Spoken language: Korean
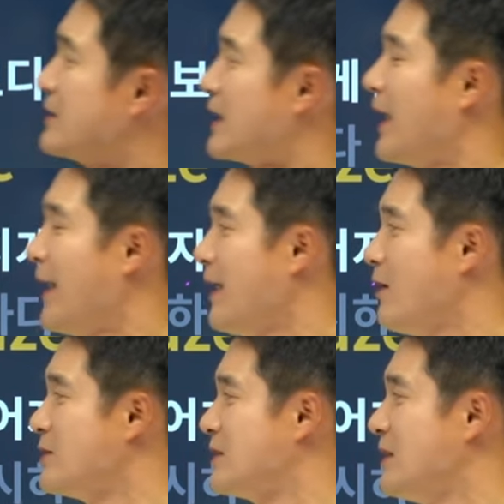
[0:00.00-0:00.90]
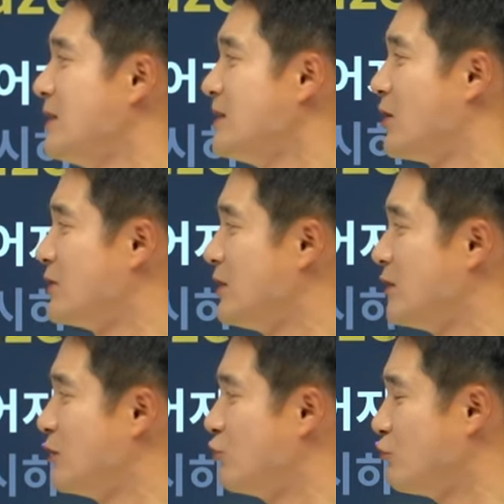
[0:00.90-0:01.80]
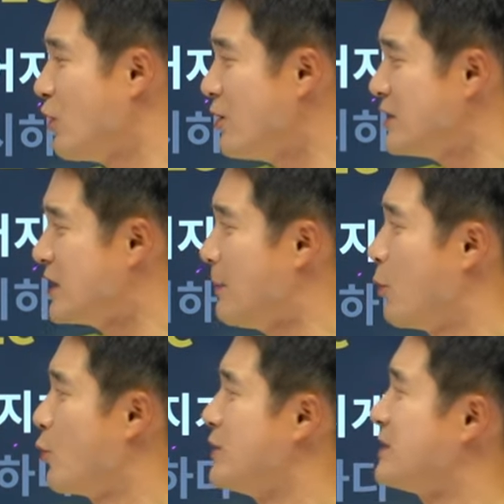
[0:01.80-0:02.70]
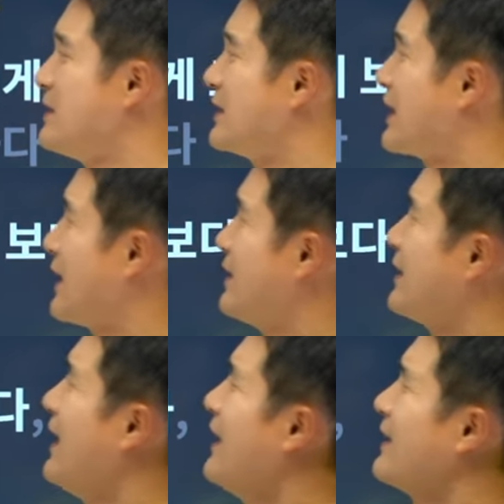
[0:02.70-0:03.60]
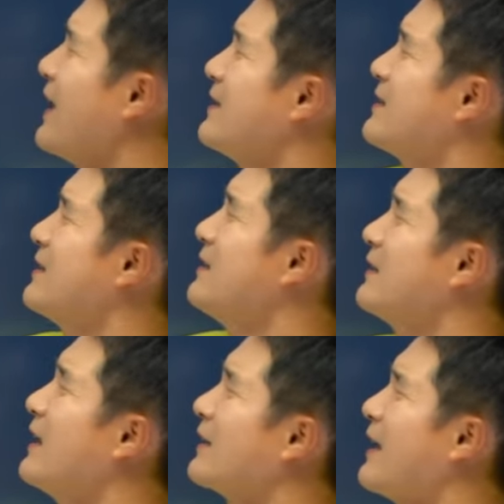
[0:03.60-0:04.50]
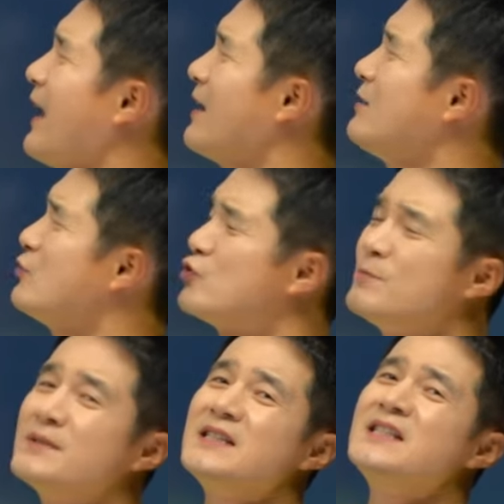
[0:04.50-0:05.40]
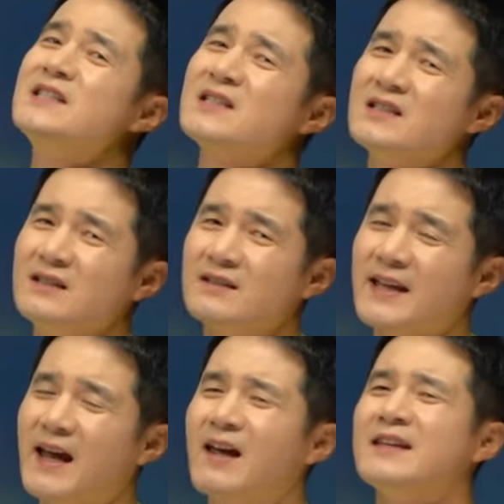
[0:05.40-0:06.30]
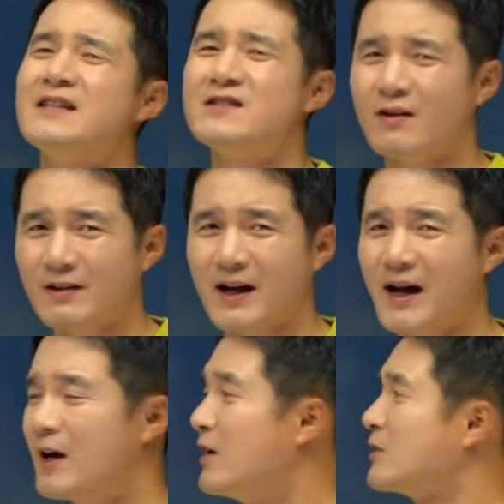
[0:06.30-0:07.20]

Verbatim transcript: 자, 헤어진 연인을 뚫어지게 보고 있으니까는 야, 이제는 개를좀 잊으, 개 잊어라.